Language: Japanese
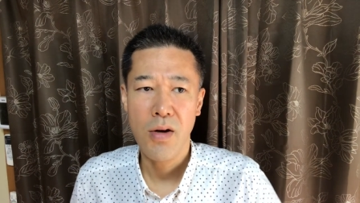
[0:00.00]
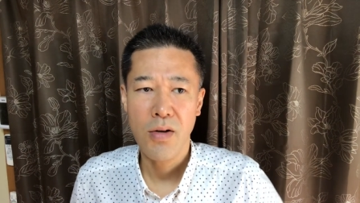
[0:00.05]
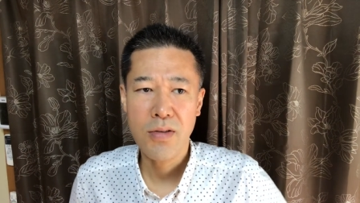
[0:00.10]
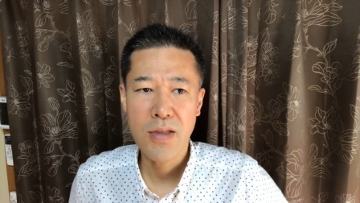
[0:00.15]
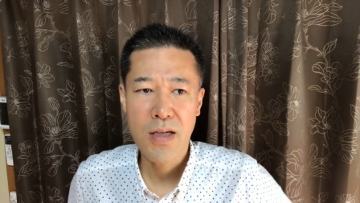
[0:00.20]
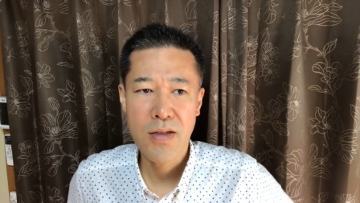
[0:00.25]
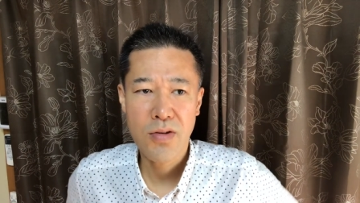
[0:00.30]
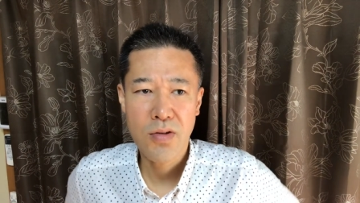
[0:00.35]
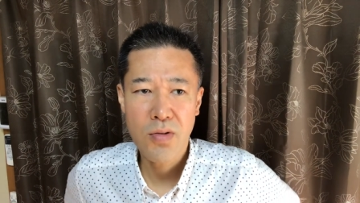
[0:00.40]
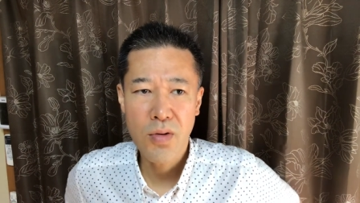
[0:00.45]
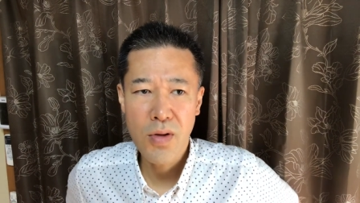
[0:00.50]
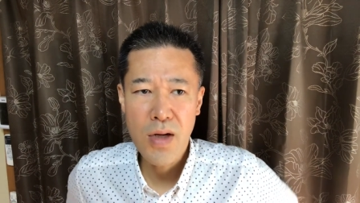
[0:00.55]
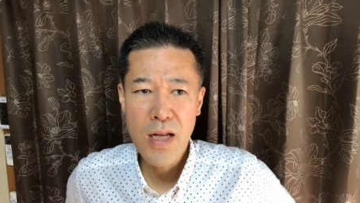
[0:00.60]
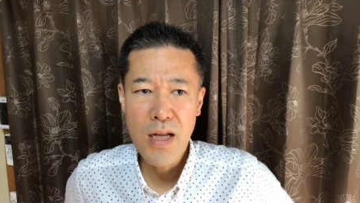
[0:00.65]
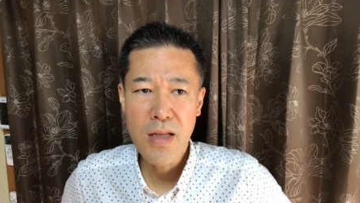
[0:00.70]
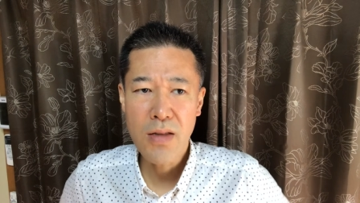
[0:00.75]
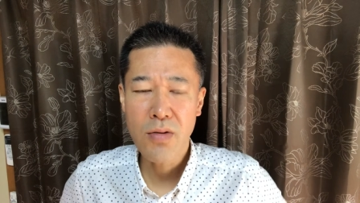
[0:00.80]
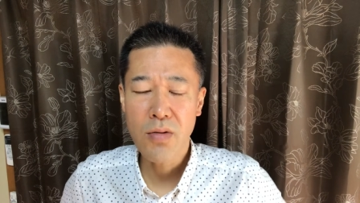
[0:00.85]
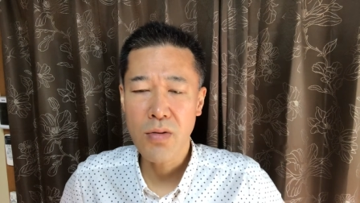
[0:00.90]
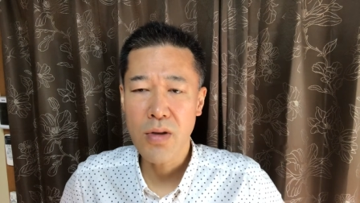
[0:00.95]
じゃあ
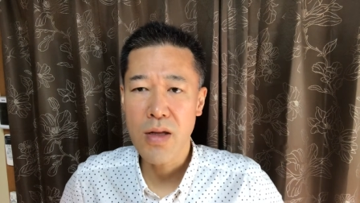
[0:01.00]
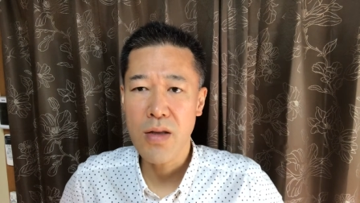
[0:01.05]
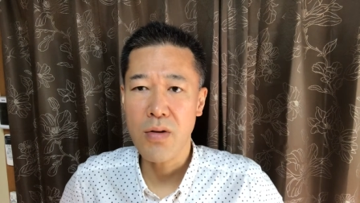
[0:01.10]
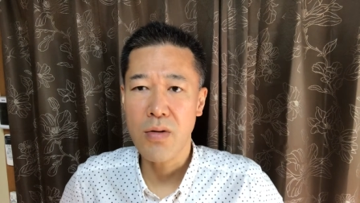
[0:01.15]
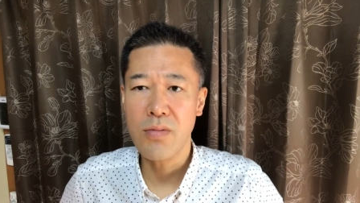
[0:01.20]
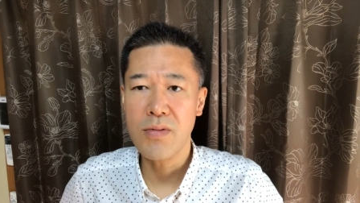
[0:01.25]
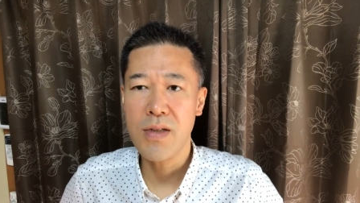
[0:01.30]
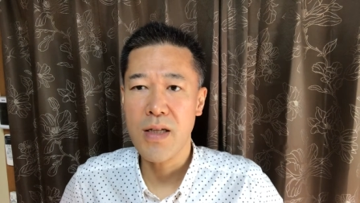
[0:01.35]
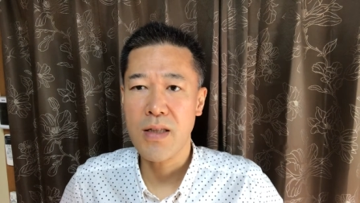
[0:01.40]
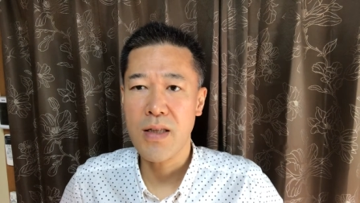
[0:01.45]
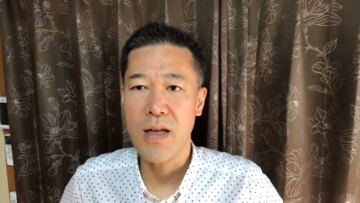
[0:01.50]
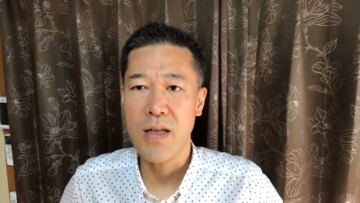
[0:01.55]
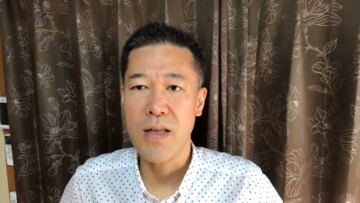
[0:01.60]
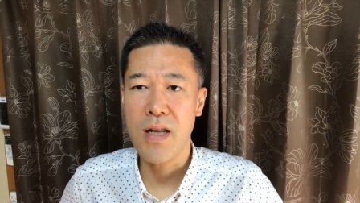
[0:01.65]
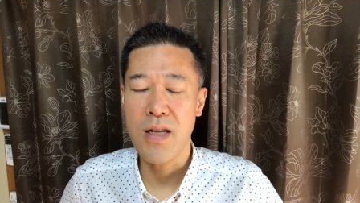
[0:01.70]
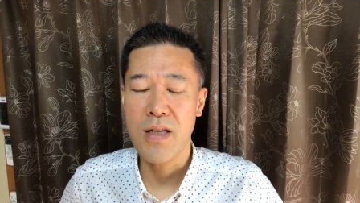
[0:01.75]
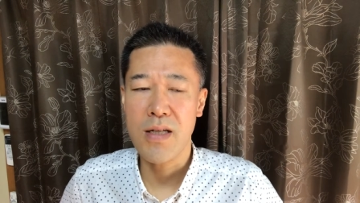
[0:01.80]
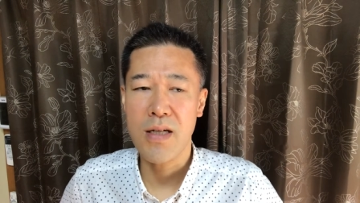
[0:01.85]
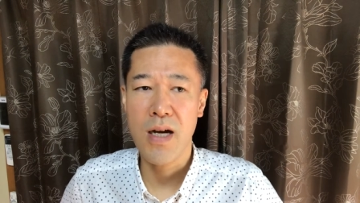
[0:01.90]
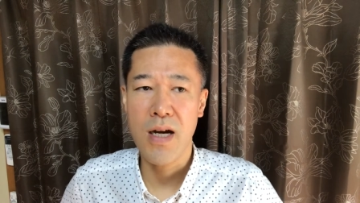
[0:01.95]
ストレートで飲むんやったら
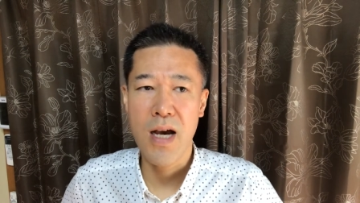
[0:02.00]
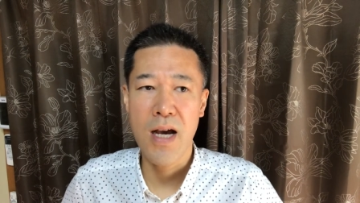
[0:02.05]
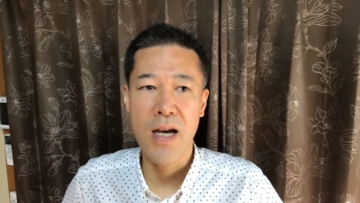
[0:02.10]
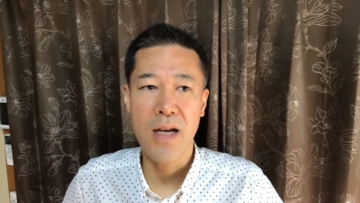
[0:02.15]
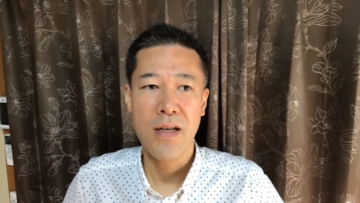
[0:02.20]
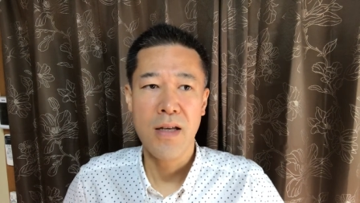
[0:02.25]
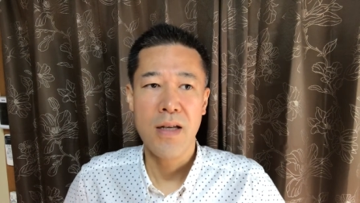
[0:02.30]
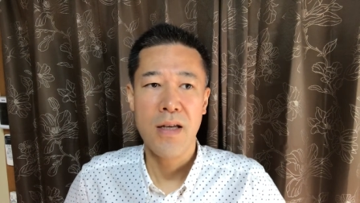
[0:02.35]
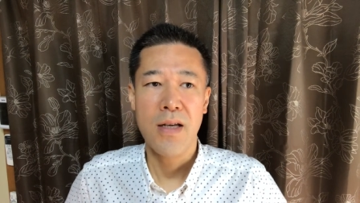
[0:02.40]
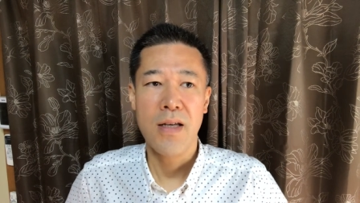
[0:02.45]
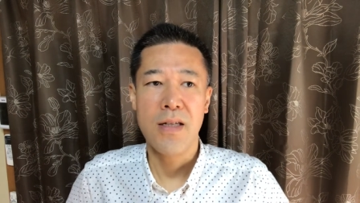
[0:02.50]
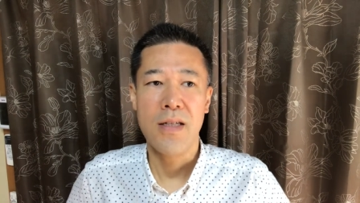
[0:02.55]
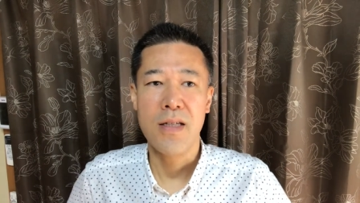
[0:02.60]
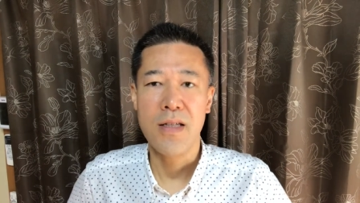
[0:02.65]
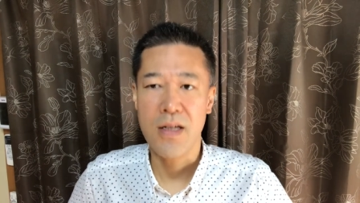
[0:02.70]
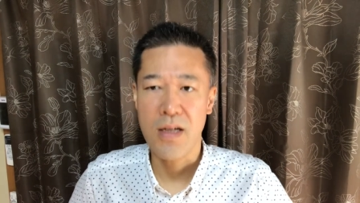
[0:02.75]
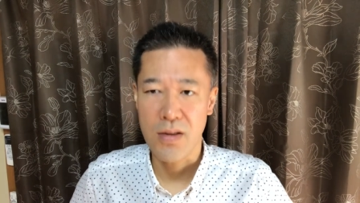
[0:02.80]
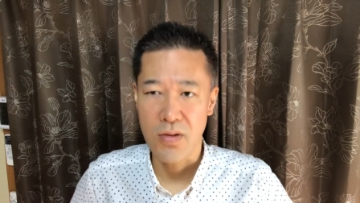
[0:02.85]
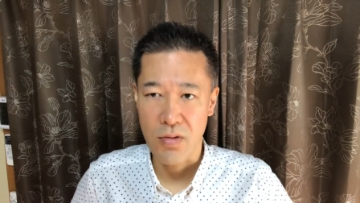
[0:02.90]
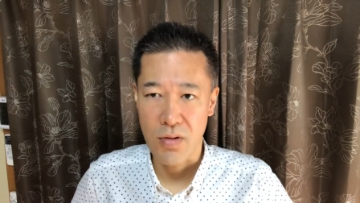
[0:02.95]
何がい
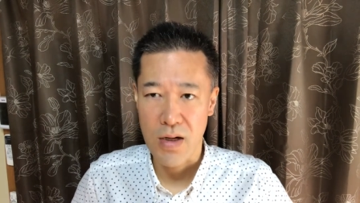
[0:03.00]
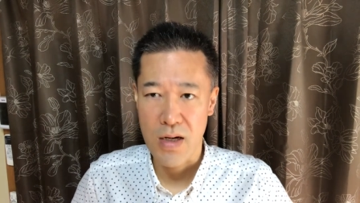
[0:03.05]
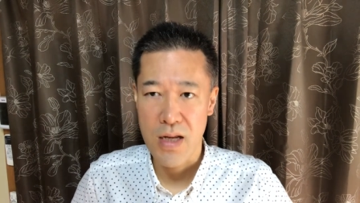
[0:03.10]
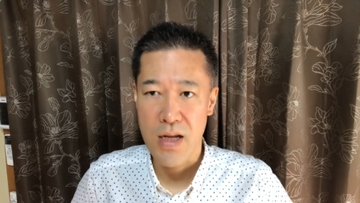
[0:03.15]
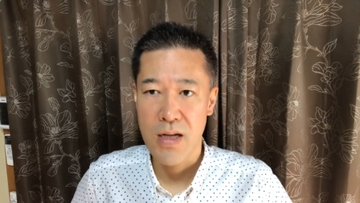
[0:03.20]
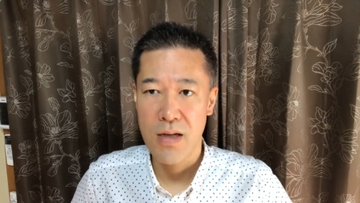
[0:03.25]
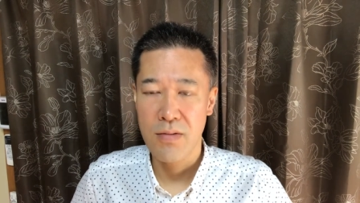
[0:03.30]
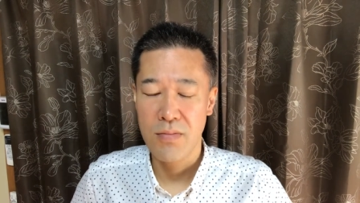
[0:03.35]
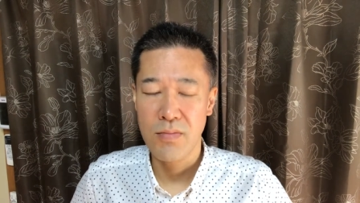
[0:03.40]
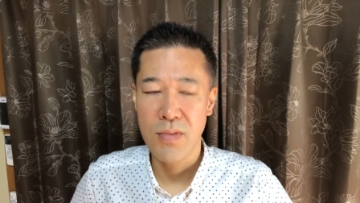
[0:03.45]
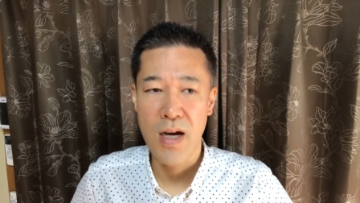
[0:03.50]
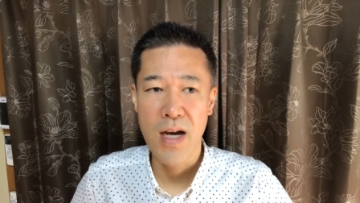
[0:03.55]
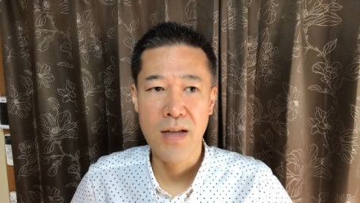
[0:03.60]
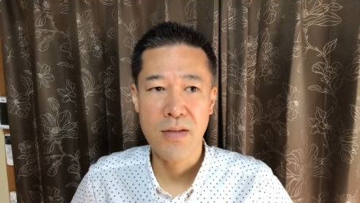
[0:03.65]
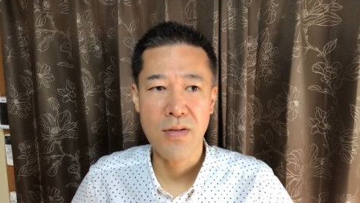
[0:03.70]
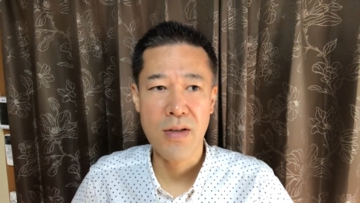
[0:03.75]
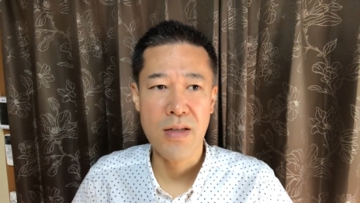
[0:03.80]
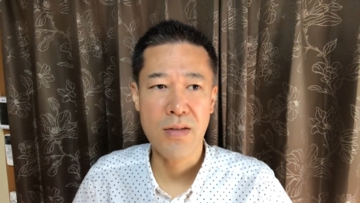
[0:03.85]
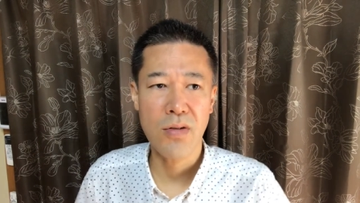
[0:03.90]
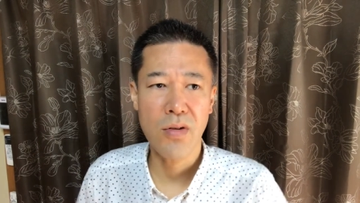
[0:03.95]
いかとかね、
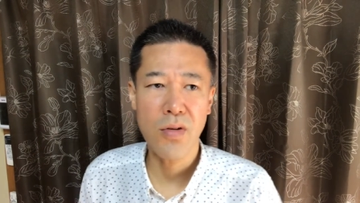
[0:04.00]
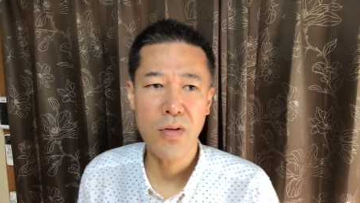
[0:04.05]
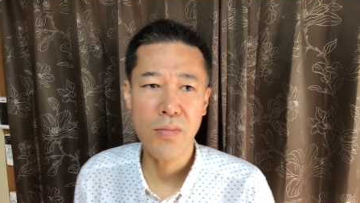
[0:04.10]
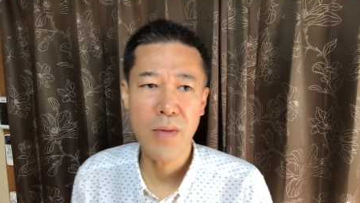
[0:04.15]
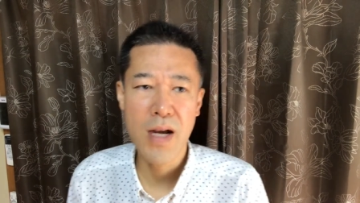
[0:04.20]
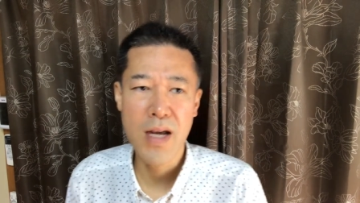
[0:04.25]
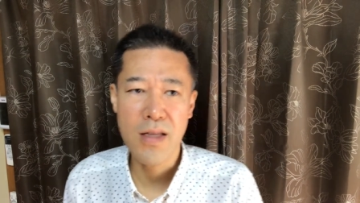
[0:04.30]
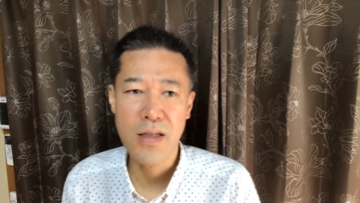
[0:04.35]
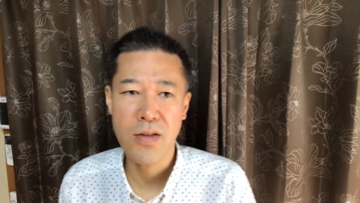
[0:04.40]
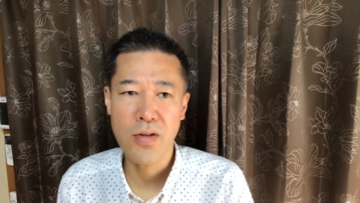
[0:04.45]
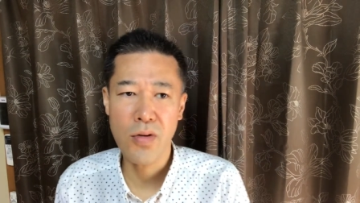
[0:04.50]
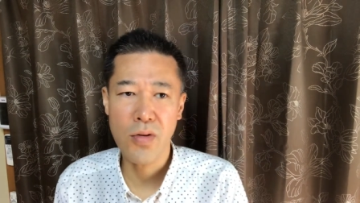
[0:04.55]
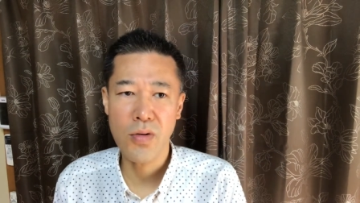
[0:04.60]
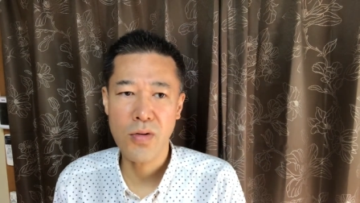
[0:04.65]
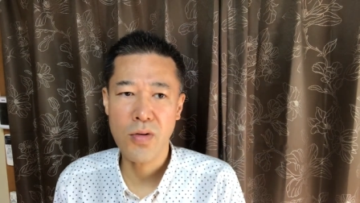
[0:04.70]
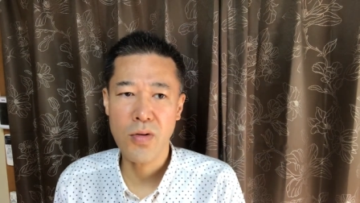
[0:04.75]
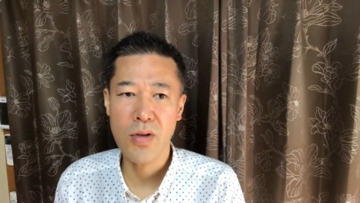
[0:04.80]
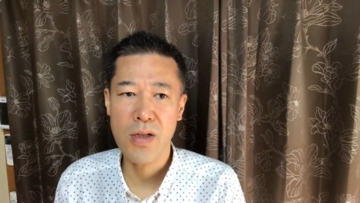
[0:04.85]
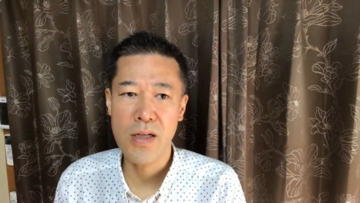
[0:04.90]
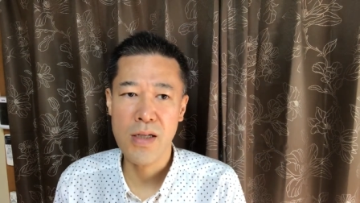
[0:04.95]
その前にその
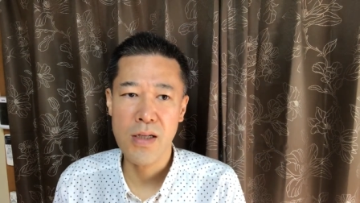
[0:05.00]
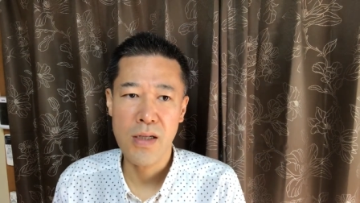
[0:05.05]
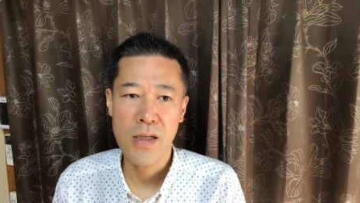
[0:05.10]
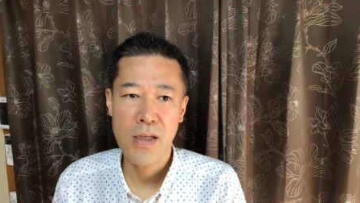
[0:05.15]
時、